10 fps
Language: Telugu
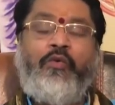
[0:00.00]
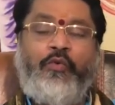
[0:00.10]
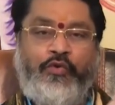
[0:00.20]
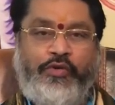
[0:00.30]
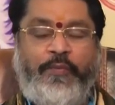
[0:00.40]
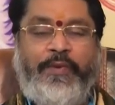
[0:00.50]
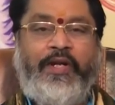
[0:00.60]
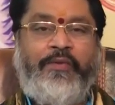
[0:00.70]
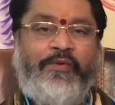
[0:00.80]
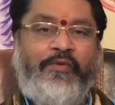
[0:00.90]
కుజుడు యొక్క
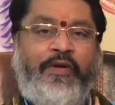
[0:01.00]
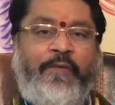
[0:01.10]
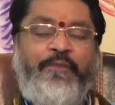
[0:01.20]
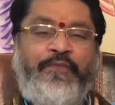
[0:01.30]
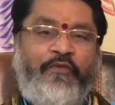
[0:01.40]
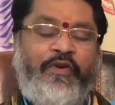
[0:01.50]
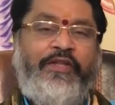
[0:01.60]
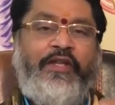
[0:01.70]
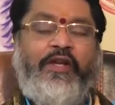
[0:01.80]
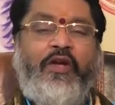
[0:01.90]
పీడనం అనుకోండి
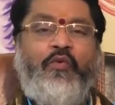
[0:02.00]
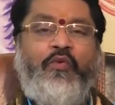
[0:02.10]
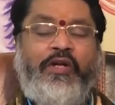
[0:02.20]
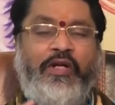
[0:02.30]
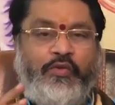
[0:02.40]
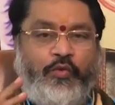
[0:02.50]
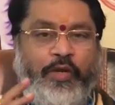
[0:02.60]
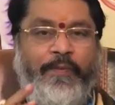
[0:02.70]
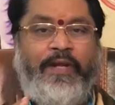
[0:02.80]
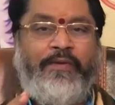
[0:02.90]
వీళ్ళిద్దరికీ సూర్య
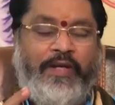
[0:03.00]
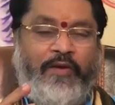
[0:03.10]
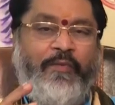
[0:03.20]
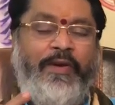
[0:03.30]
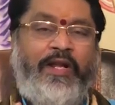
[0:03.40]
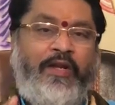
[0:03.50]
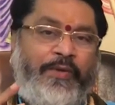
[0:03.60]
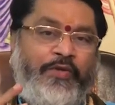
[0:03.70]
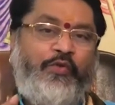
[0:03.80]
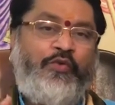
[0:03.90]
సూర్యబలం రవి బలాన్ని
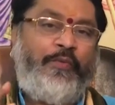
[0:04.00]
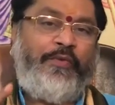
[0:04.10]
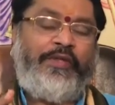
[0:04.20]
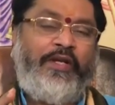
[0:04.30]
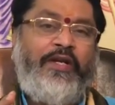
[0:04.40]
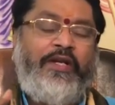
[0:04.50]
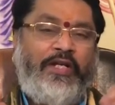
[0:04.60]
పెంచుకుంటూ పోతే